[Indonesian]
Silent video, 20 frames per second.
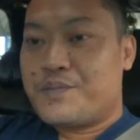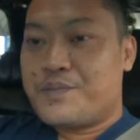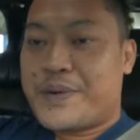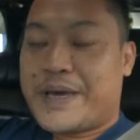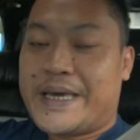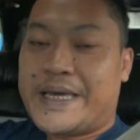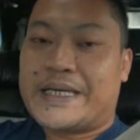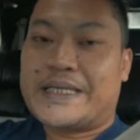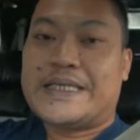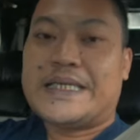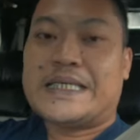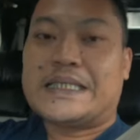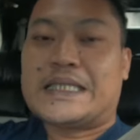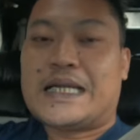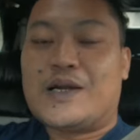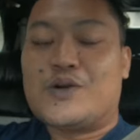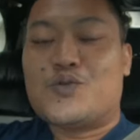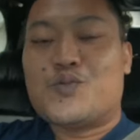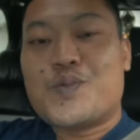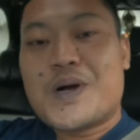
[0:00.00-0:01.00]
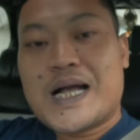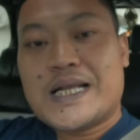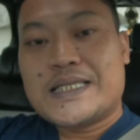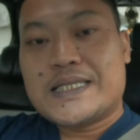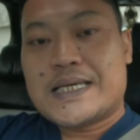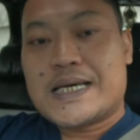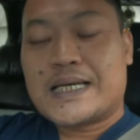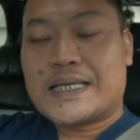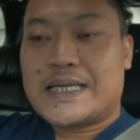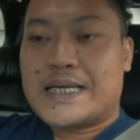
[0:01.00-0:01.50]
PR-nya terlalu
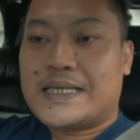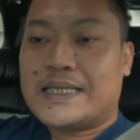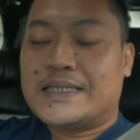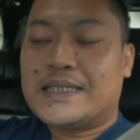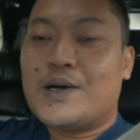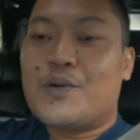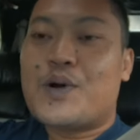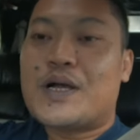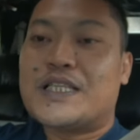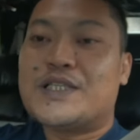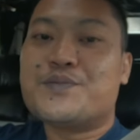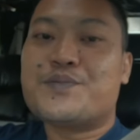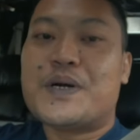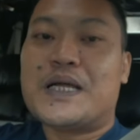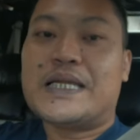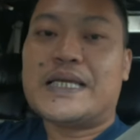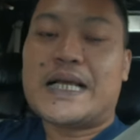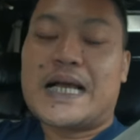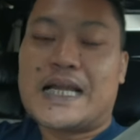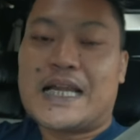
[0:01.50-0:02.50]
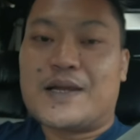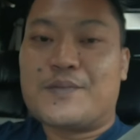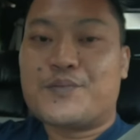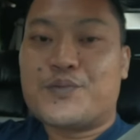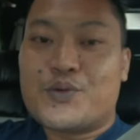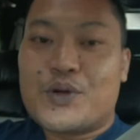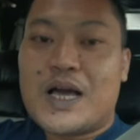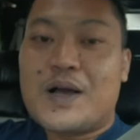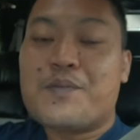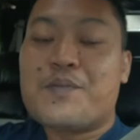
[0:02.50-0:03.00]
banyak, ya kita wajib balik kanan
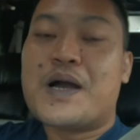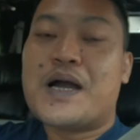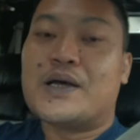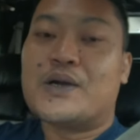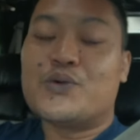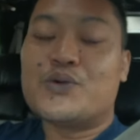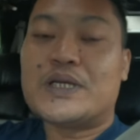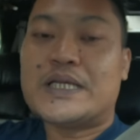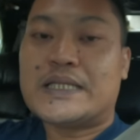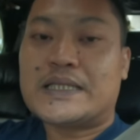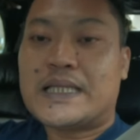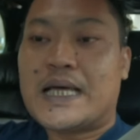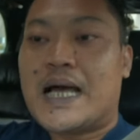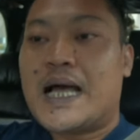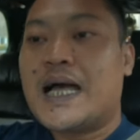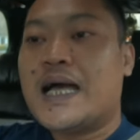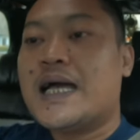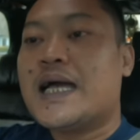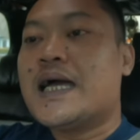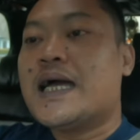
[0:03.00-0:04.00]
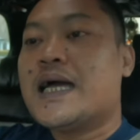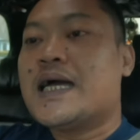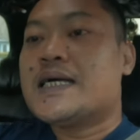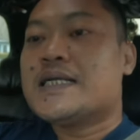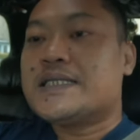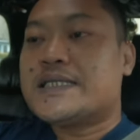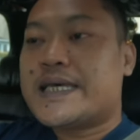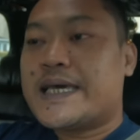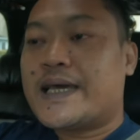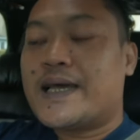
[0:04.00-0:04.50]
pulang baru kita
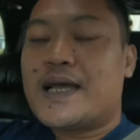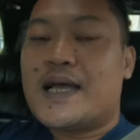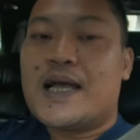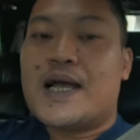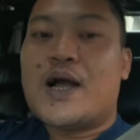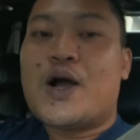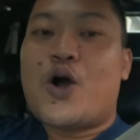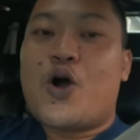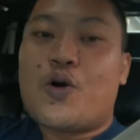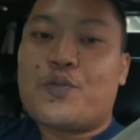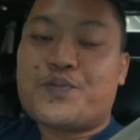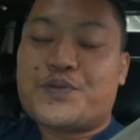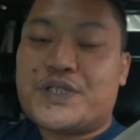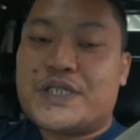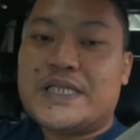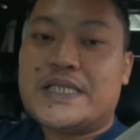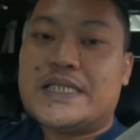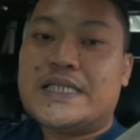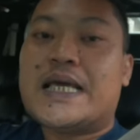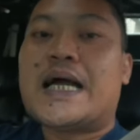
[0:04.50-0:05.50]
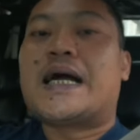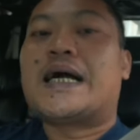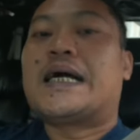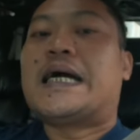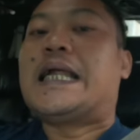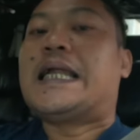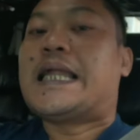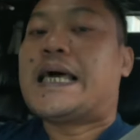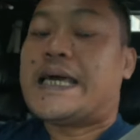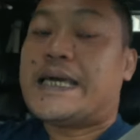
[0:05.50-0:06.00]
cek opsi
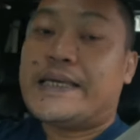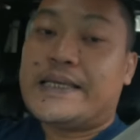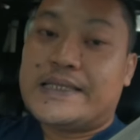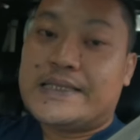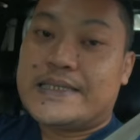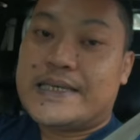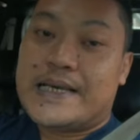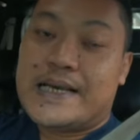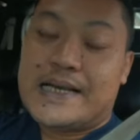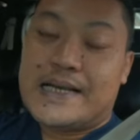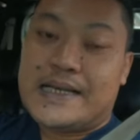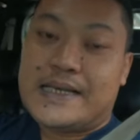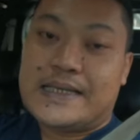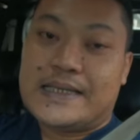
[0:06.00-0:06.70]
yang lainnya.